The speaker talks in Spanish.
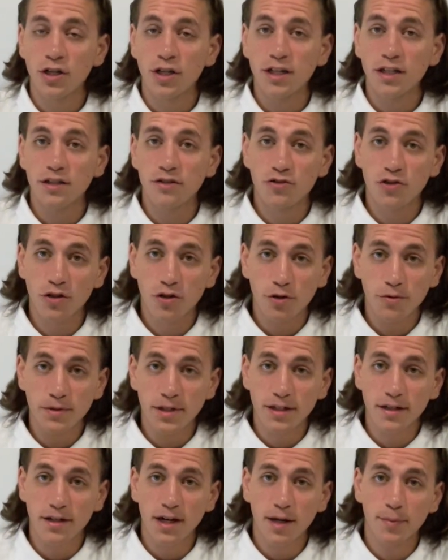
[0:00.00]
y llegó
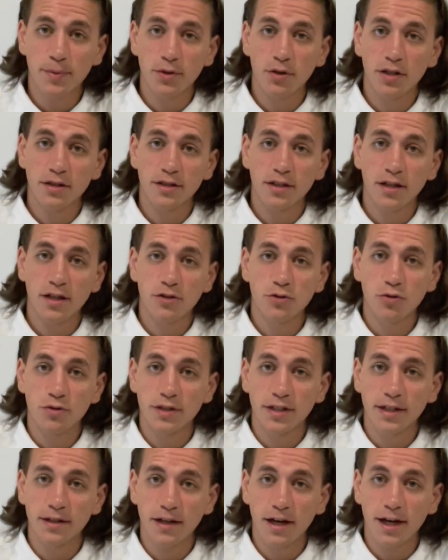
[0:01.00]
bien rápido André Ayú
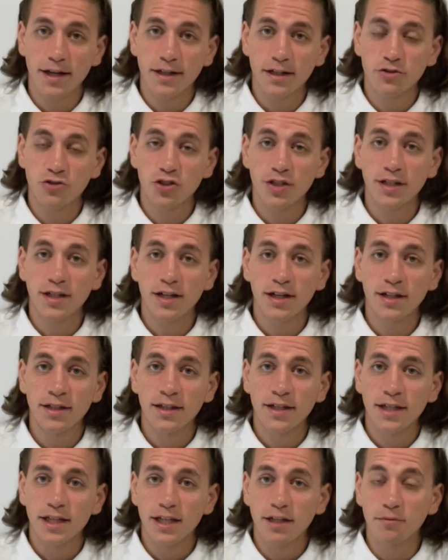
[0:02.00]
en el área chica
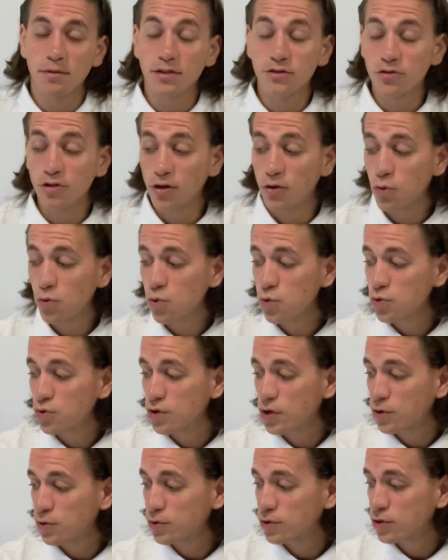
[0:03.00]
y metió el
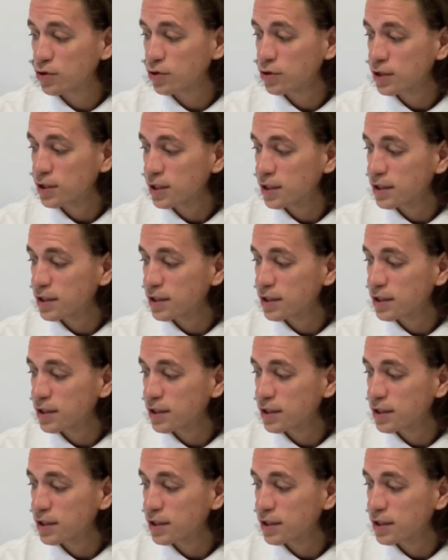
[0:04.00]
1 a 1.